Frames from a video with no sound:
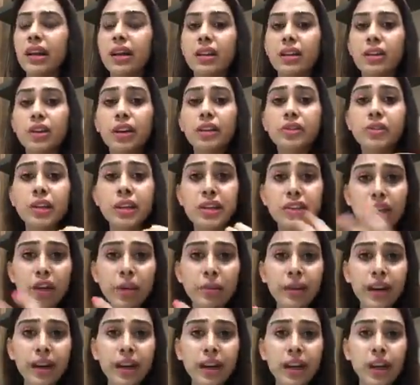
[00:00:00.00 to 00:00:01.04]
अगर किचन
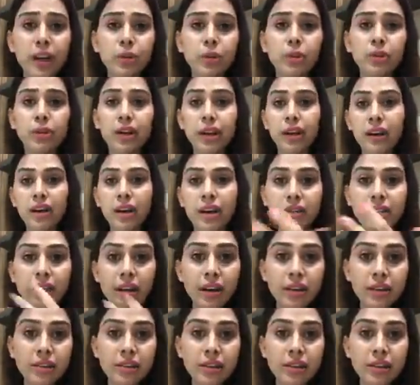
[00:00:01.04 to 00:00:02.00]
में गए हैं तो तड़का चढ़